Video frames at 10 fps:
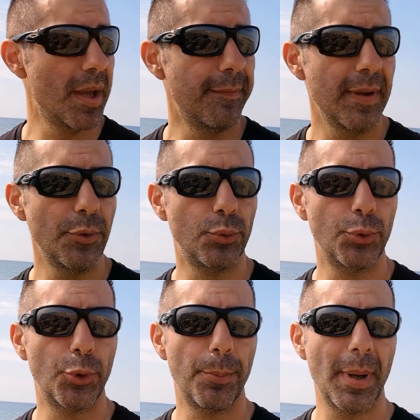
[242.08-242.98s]
quoi ben, En fait,
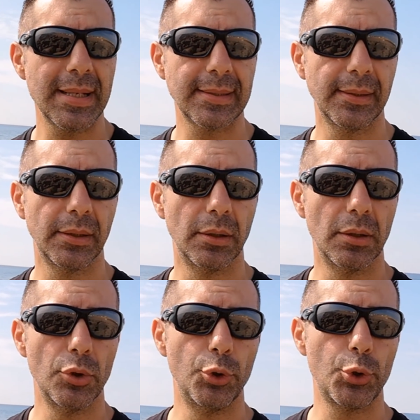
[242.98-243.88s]
tu te passes
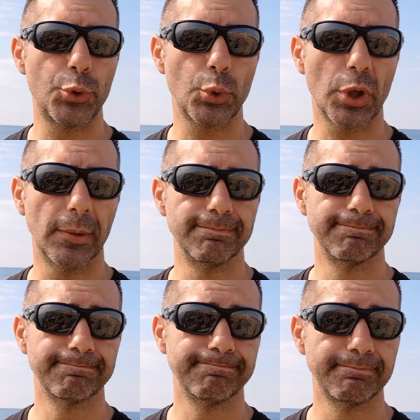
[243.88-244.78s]
de sucre.
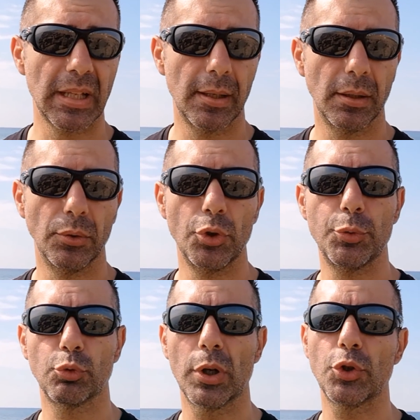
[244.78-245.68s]

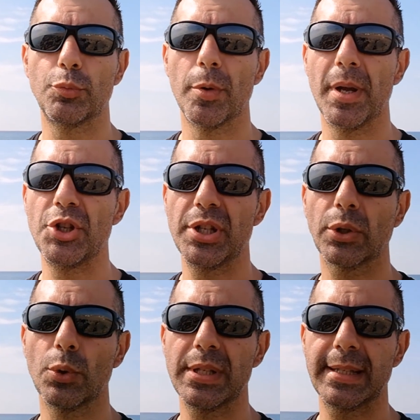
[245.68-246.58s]
Donc, je crois que tu peux
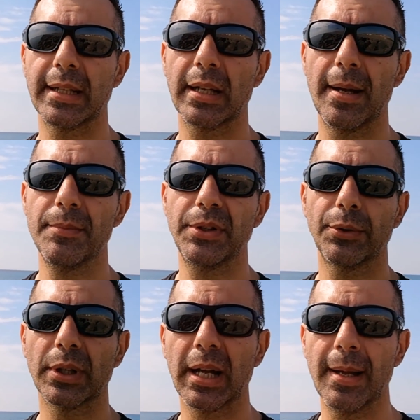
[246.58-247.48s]
manger que
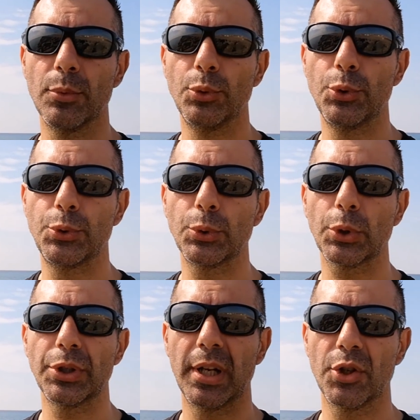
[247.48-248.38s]
50 grammes de
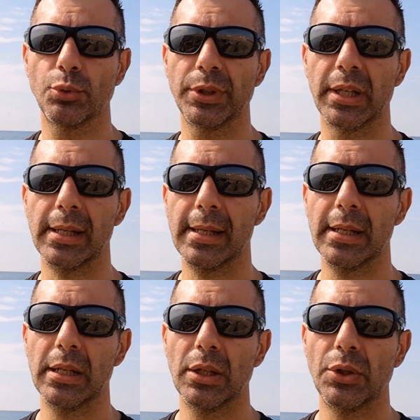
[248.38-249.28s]
sucre dans la journée.
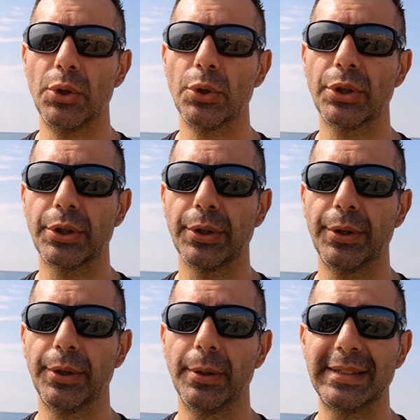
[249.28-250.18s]
Donc,
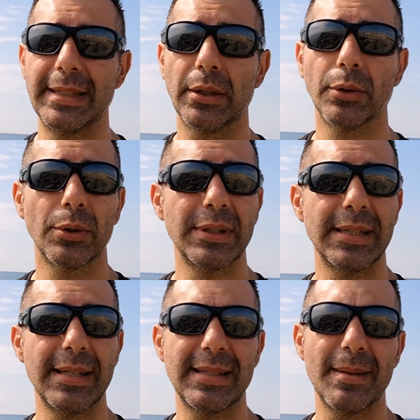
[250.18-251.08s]
euh, c'est-à-dire
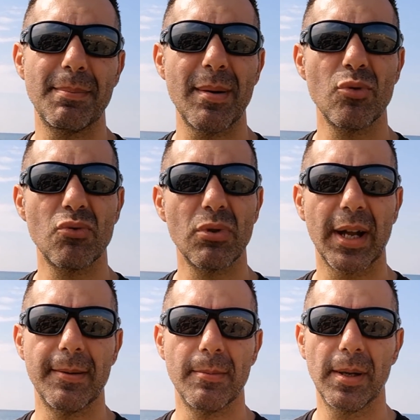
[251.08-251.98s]
que c'est, n'est pas
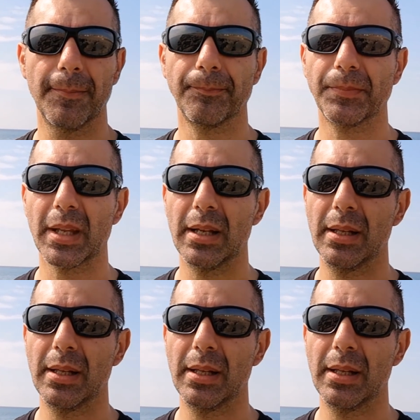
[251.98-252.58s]
beaucoup quand même. Hein.